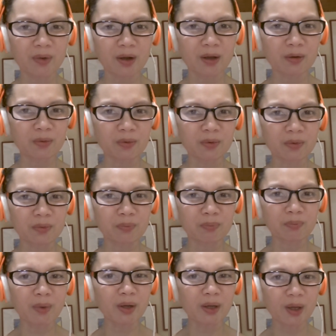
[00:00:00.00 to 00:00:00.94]

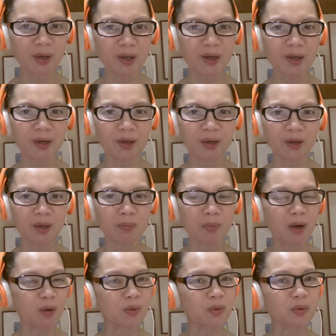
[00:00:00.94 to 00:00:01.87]
anong mangyayari, di
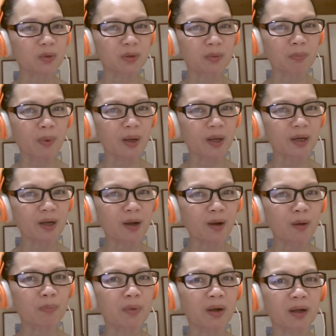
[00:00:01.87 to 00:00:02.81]
mag-goodbye
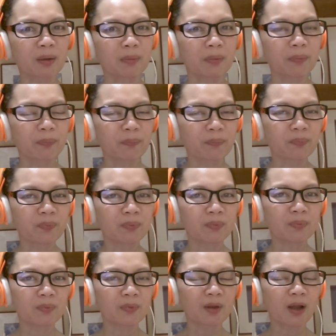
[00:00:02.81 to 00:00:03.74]
ka kapag
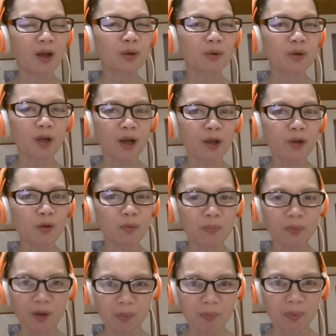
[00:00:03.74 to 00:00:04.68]
ano na
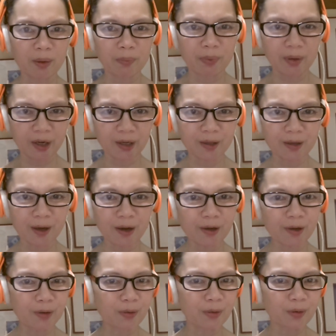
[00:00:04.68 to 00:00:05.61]
kayo, kapag break na
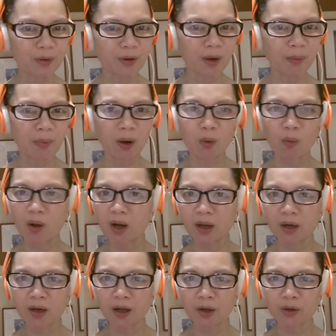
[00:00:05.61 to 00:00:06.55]
kayo, kapag
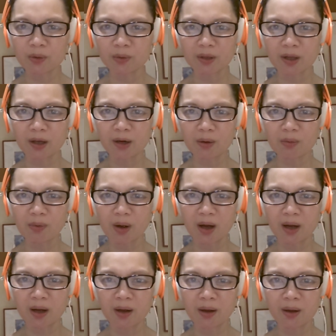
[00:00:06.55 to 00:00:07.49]
wala na kayong
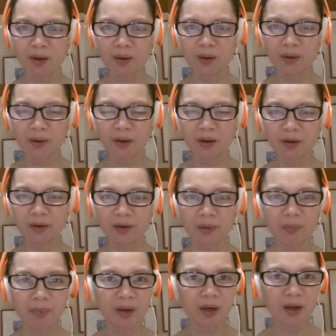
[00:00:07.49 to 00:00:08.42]
dalawa.
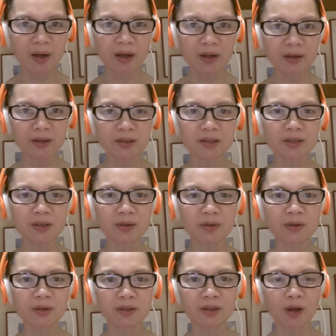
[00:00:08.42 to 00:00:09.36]
'Di ba?
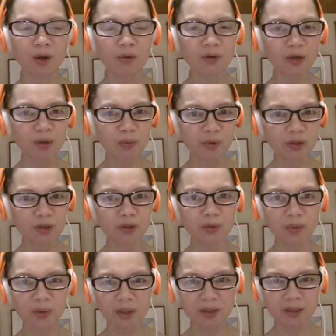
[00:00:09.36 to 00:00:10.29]
So, the only words
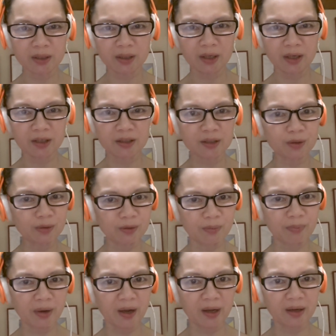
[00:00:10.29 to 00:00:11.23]
you can say is
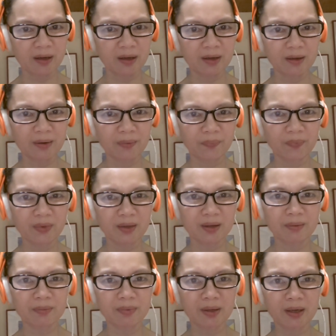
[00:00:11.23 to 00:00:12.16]
goodbye.
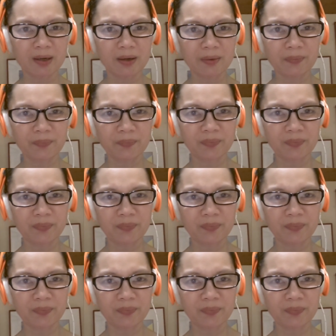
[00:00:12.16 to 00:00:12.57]
'Di ba?